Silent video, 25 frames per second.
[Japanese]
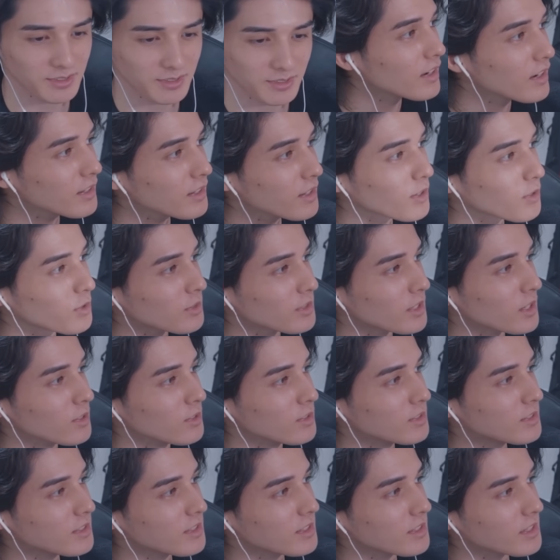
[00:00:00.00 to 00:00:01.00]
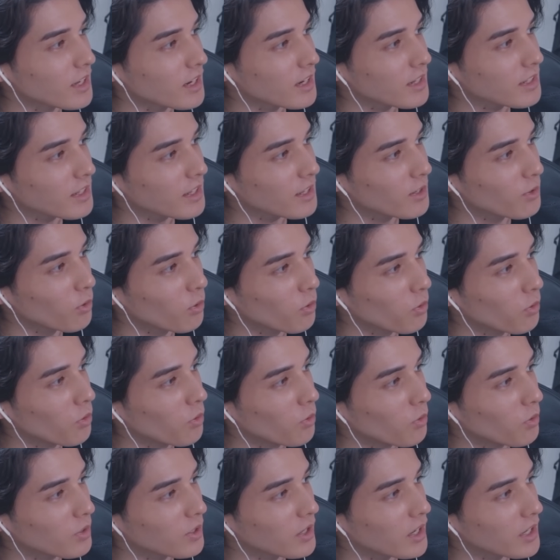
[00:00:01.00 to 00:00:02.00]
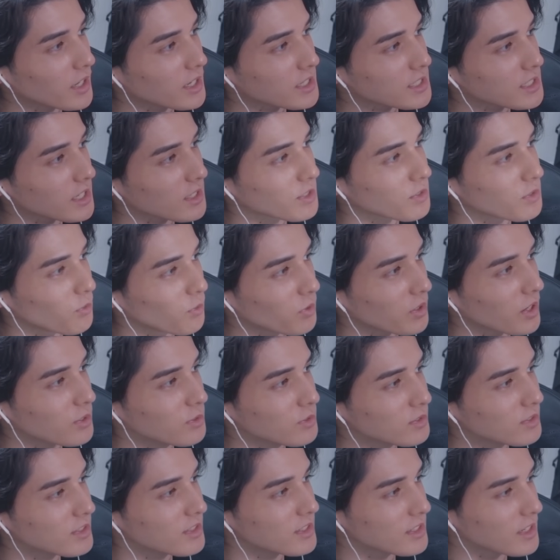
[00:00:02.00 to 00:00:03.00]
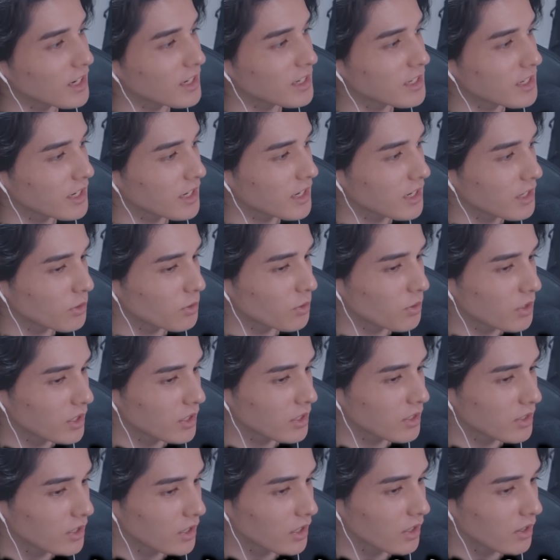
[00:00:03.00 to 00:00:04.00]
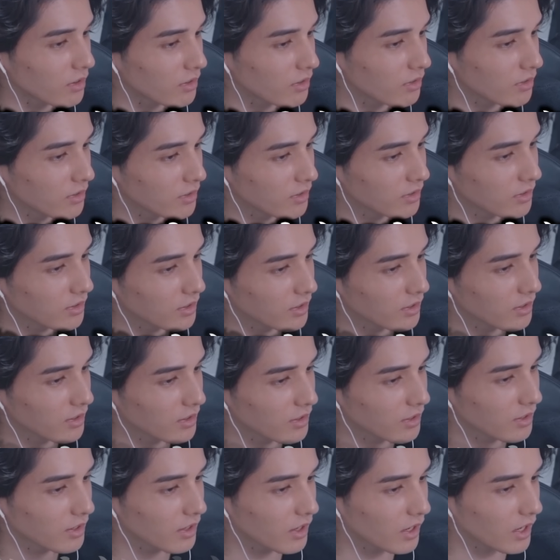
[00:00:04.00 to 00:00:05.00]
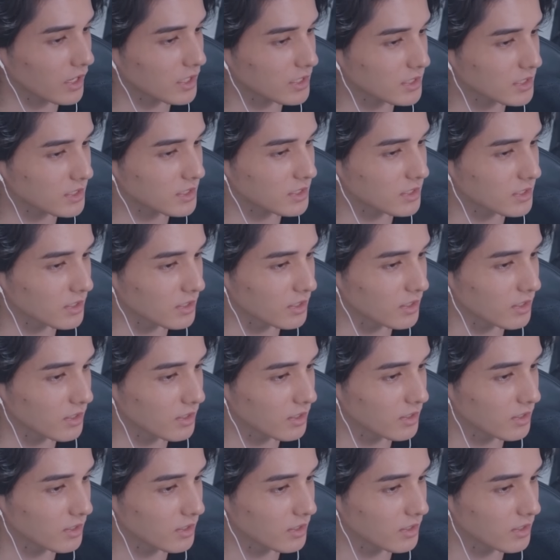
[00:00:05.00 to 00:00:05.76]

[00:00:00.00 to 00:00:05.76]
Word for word: なんでこんなうつにならない方法を話した後に俺はうつになりに行かないといけないんだよ。カス。